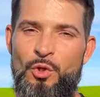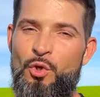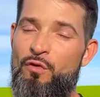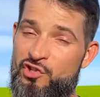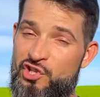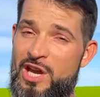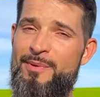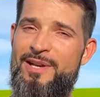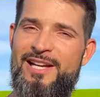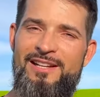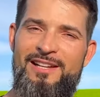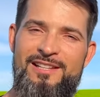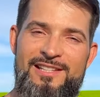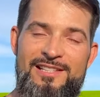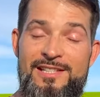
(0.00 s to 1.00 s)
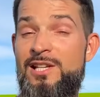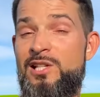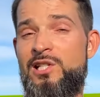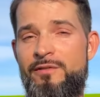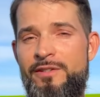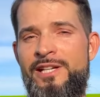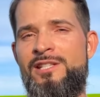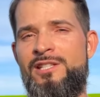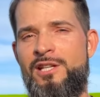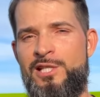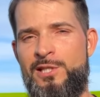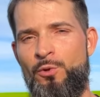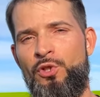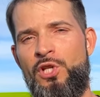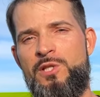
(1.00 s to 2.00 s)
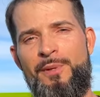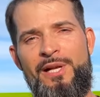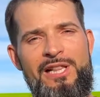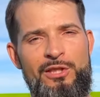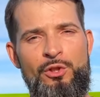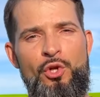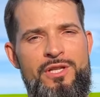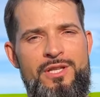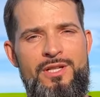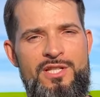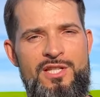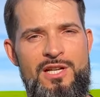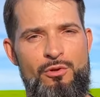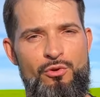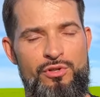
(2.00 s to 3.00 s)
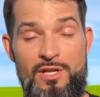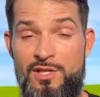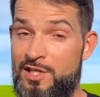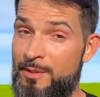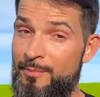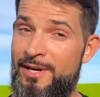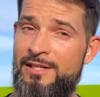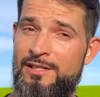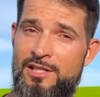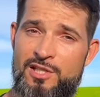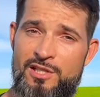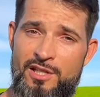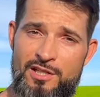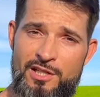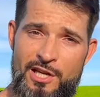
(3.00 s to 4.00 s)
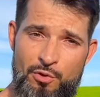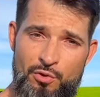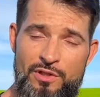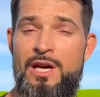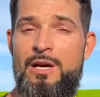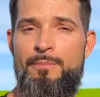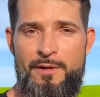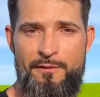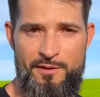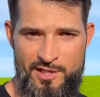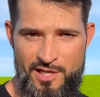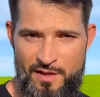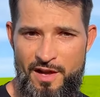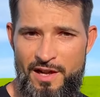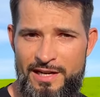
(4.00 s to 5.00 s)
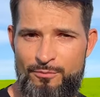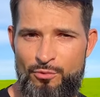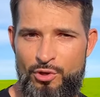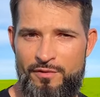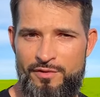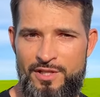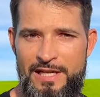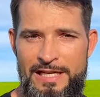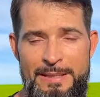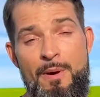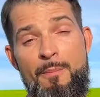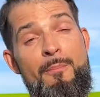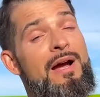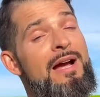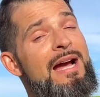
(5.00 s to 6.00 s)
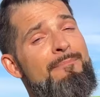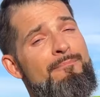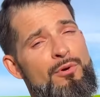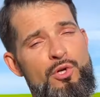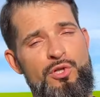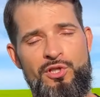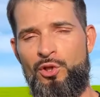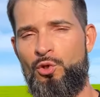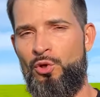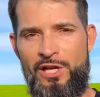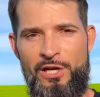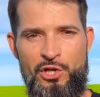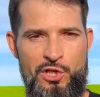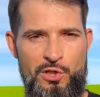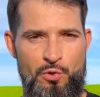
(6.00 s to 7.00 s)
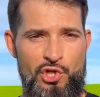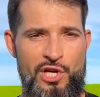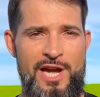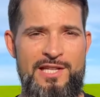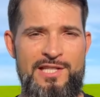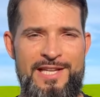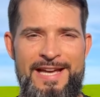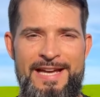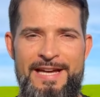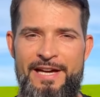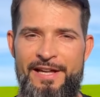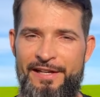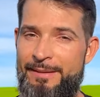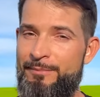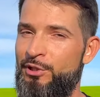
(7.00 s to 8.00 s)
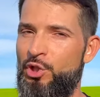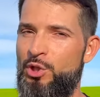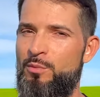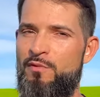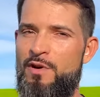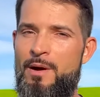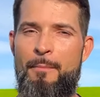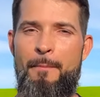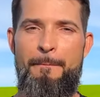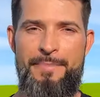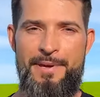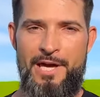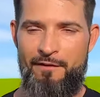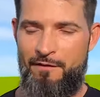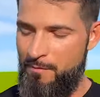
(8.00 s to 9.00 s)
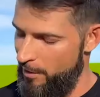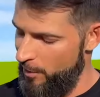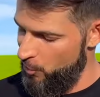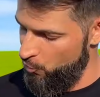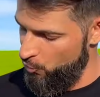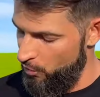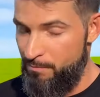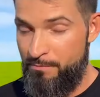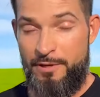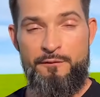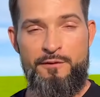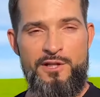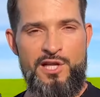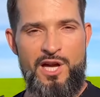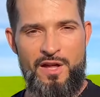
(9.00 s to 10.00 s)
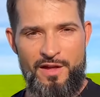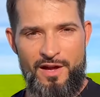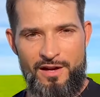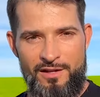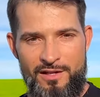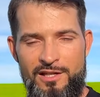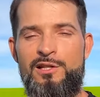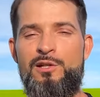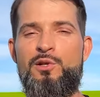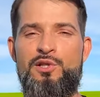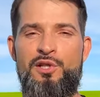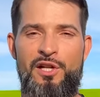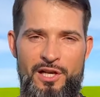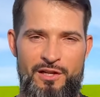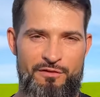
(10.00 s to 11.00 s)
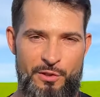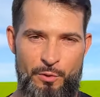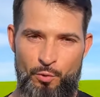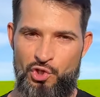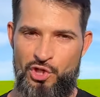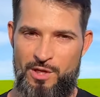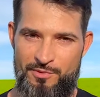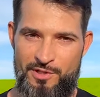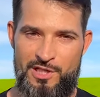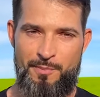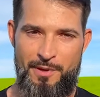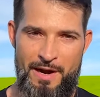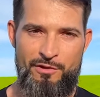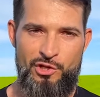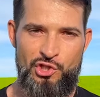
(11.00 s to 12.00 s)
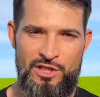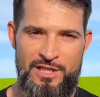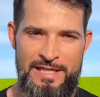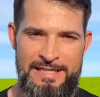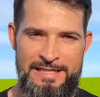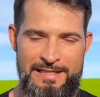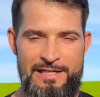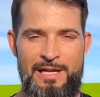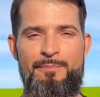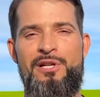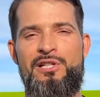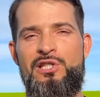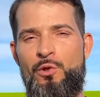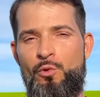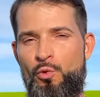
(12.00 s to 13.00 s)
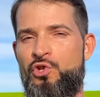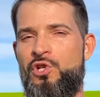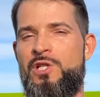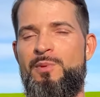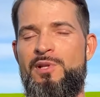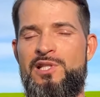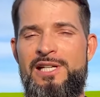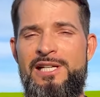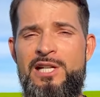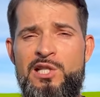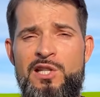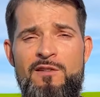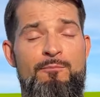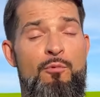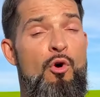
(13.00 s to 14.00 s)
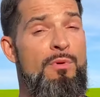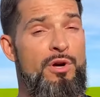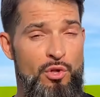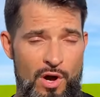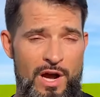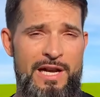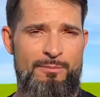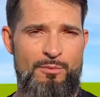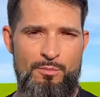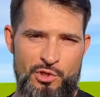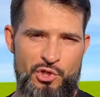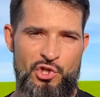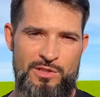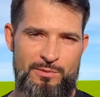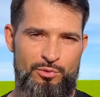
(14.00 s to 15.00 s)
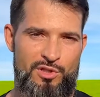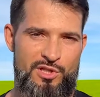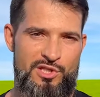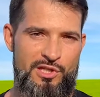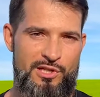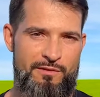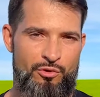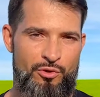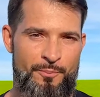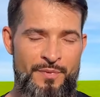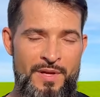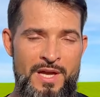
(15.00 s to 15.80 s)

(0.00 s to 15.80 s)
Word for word: Уважаемые коллеги, если вы интересуетесь прикладной кинезиологией, занимаетесь ли ею на профессиональном уровне, либо пока просто только лишь изучаете, рекомендуем вам первый большой, профессиональный, иллюстрированный учебник-справочник для практикующих специалистов по мануальному мышечному тестированию.